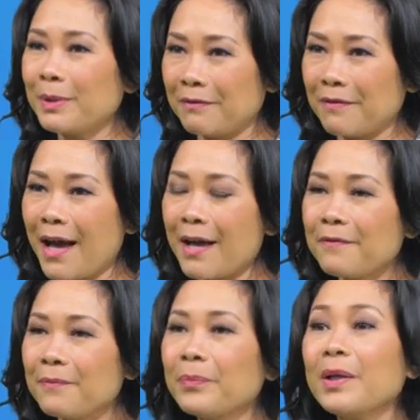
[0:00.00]
Bluebird
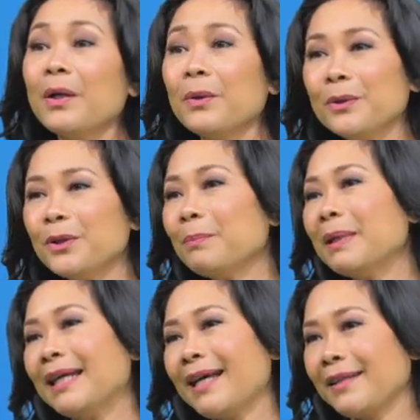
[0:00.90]
5
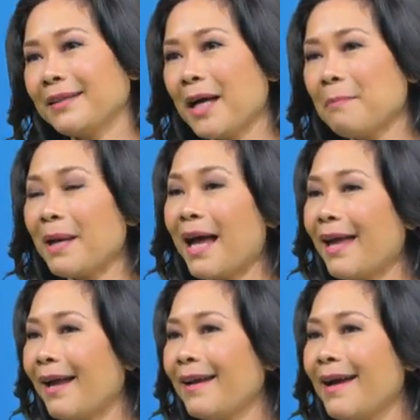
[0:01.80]
untuk meningkatkan
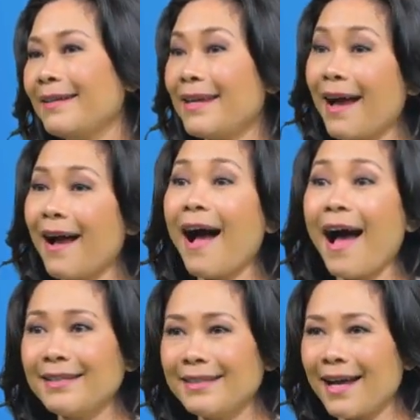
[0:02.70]
pelayanan yang
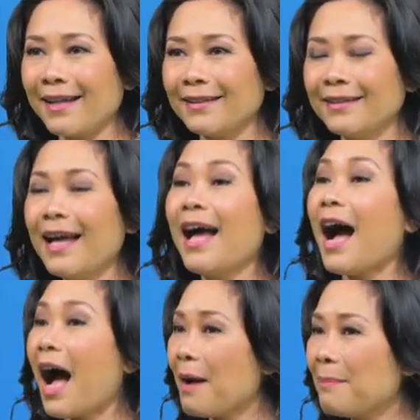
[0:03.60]
andal,
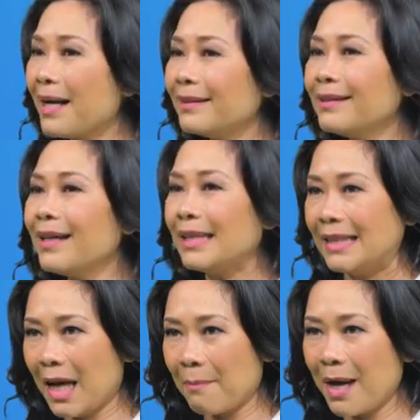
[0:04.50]
aman,
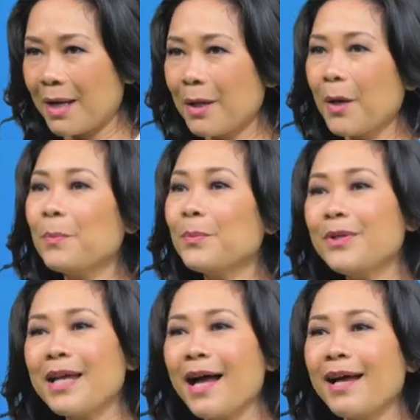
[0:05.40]
nyaman,
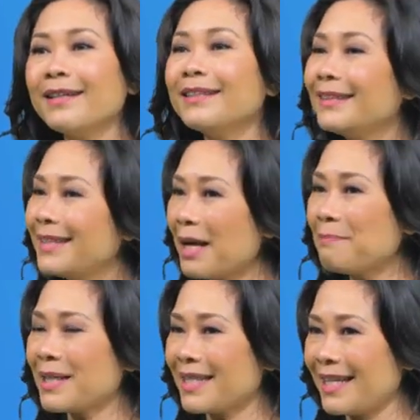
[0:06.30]
mudah,
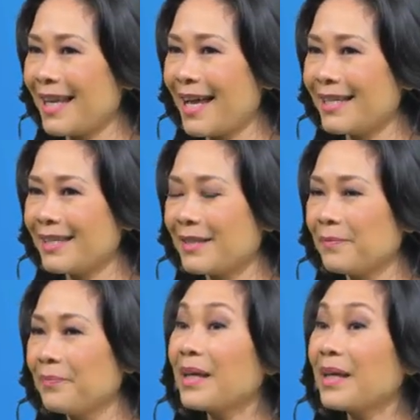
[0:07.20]
dan personalized.